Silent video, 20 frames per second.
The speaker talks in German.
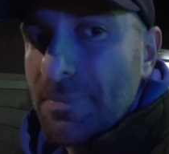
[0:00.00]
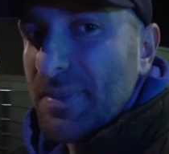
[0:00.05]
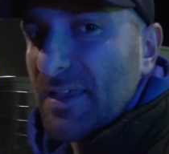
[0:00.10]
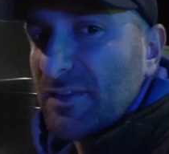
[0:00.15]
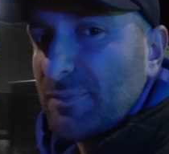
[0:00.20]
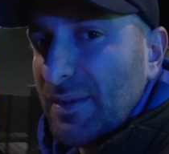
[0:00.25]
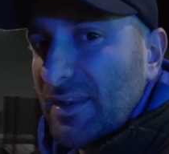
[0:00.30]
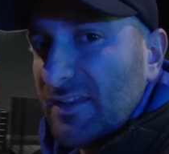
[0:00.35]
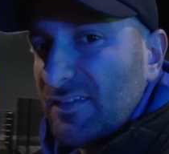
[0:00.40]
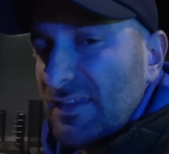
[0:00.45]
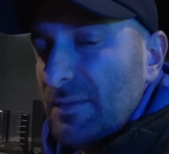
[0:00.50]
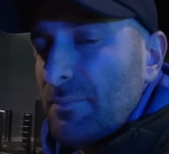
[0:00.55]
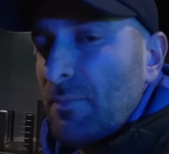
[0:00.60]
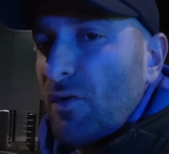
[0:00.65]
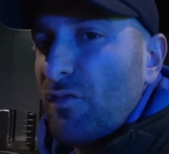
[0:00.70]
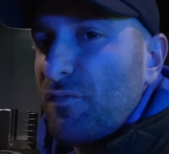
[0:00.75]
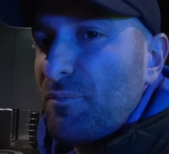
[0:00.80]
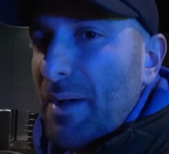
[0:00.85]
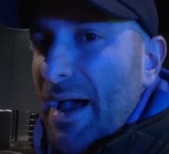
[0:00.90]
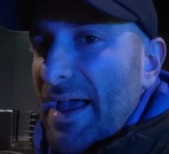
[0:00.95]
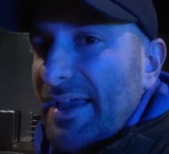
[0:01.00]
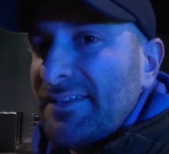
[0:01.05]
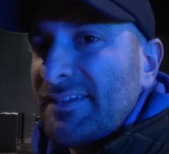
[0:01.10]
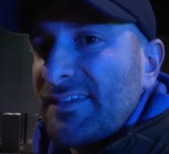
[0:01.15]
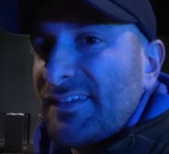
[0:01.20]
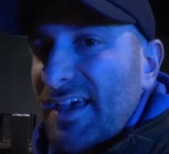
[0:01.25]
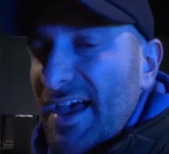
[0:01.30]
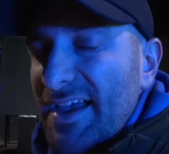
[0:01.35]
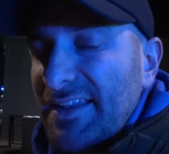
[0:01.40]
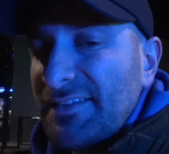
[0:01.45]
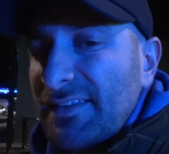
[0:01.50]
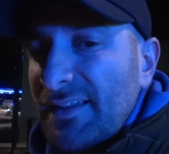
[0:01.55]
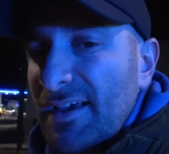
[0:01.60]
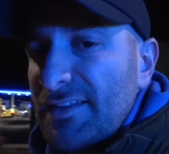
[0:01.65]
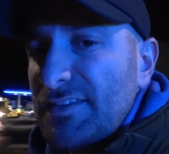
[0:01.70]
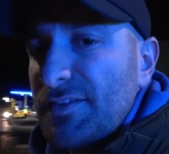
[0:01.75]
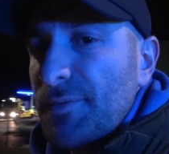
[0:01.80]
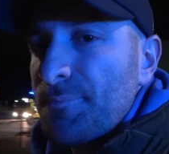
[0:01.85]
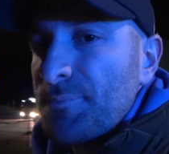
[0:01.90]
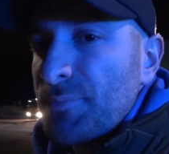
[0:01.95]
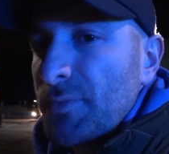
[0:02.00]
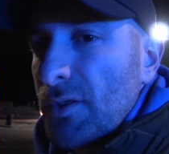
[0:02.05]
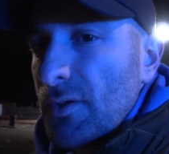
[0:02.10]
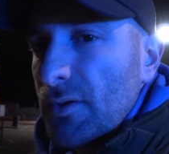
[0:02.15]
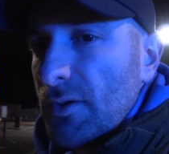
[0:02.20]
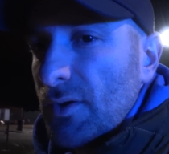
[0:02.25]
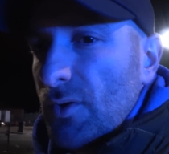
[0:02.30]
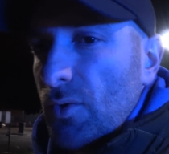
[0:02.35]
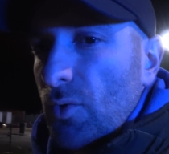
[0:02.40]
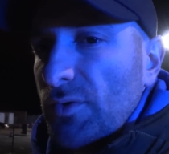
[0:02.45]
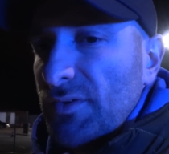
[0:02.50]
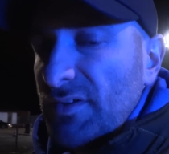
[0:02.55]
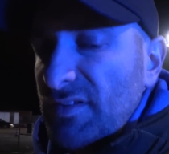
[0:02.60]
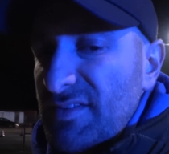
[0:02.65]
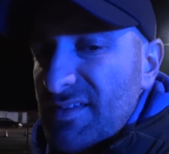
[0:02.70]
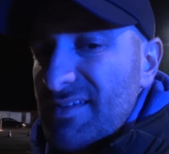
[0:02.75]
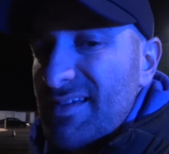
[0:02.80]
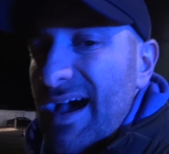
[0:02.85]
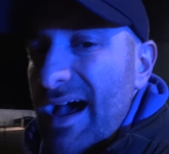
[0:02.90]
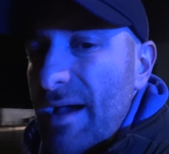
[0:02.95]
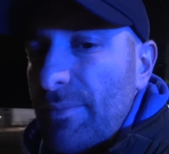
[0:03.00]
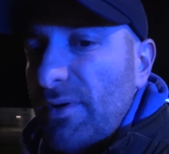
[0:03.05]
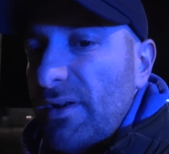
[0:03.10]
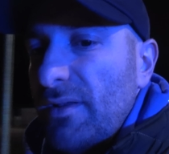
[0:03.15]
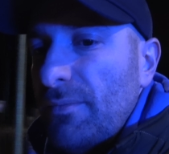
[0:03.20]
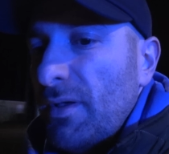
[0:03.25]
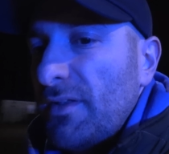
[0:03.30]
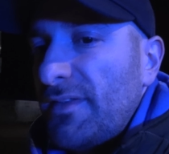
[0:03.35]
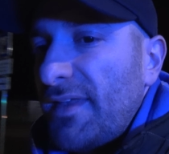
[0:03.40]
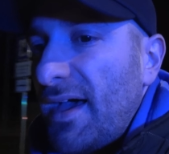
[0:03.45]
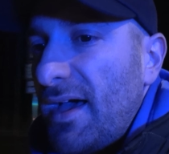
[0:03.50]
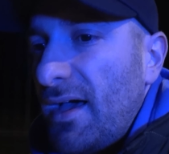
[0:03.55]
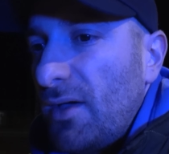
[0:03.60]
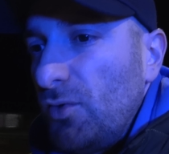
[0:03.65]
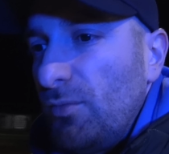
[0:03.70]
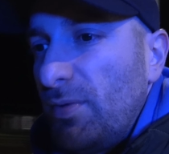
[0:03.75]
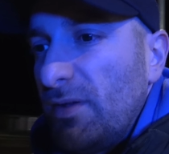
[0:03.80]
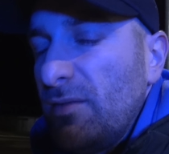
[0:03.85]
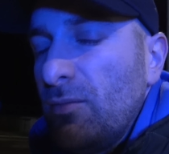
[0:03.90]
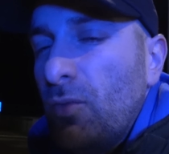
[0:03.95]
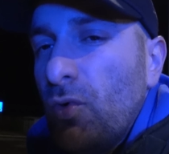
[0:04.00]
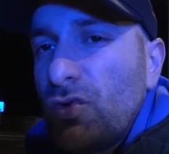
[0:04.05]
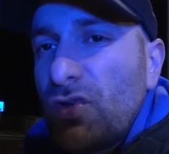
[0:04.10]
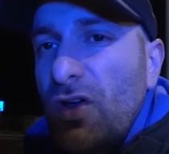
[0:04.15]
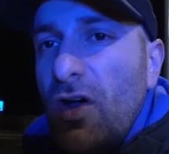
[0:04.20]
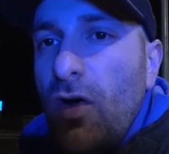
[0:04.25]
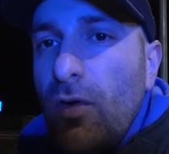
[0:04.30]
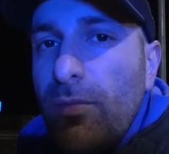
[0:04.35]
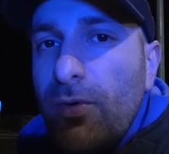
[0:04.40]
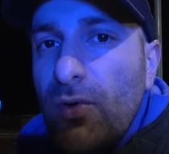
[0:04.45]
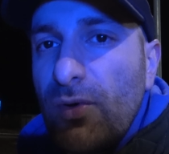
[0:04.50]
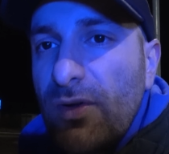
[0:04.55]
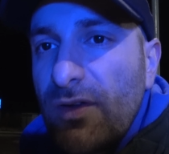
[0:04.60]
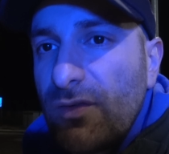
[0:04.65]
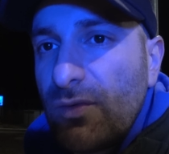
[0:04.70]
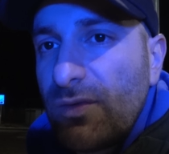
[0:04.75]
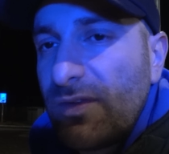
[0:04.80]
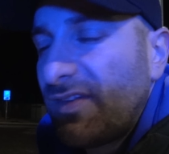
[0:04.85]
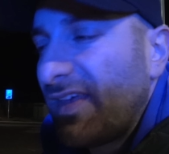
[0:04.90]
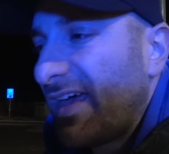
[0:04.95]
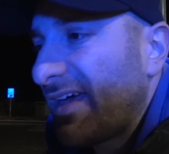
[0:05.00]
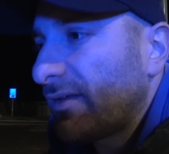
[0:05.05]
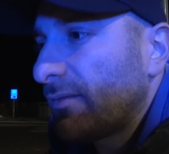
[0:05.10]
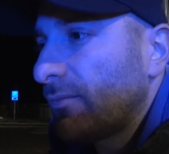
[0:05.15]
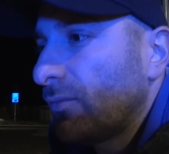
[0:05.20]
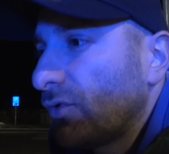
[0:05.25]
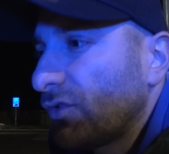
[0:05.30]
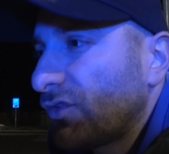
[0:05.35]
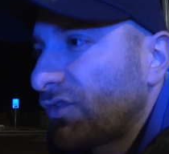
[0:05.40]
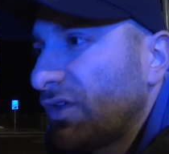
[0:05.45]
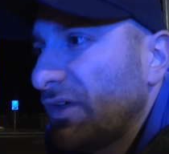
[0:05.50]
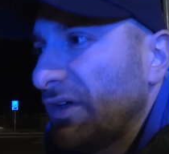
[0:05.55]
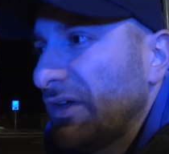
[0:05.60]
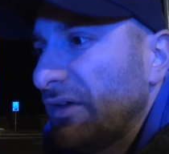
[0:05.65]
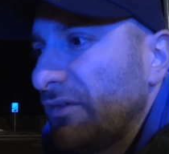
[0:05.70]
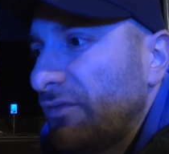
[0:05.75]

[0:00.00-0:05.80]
dass man das eben auf beiden Seiten hat und nicht die Kabel immer da über die Motorhaube oder so zerren muss.